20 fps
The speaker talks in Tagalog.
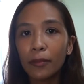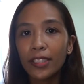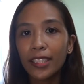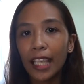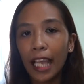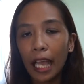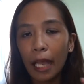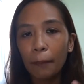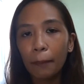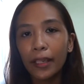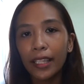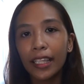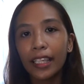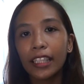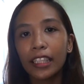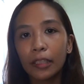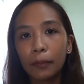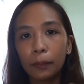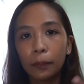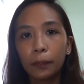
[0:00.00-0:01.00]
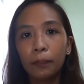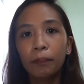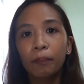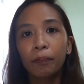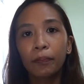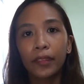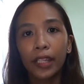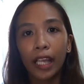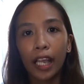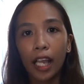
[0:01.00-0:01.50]
saka pa lang
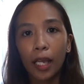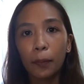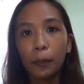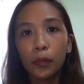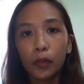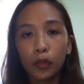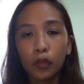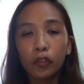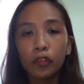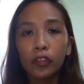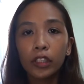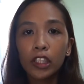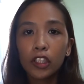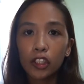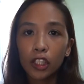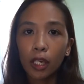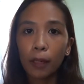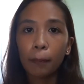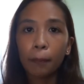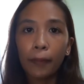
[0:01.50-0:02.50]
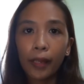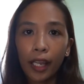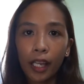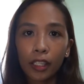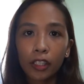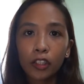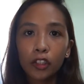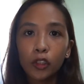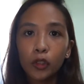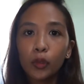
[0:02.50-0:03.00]
i-approve ni Shopback
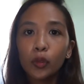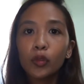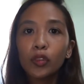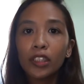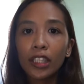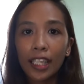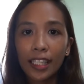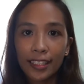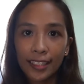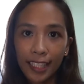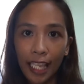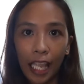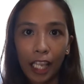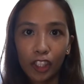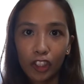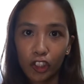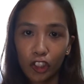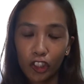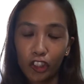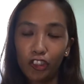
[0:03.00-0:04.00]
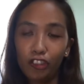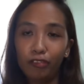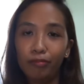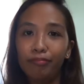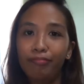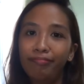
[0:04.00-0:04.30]
yung transaction.